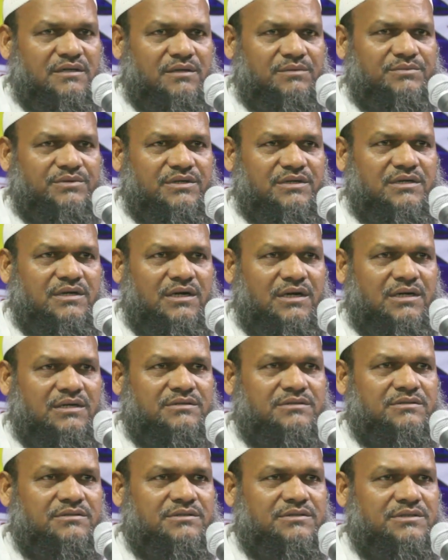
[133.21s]
আমি
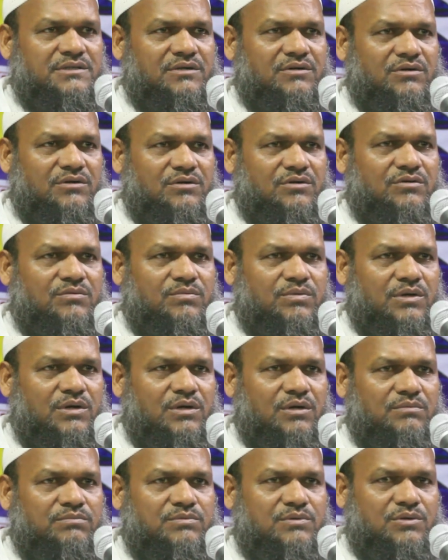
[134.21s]
ঘাটতিটা
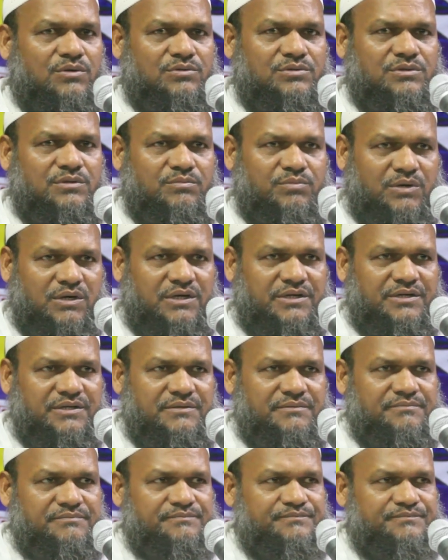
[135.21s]
অনুভব করতে পারি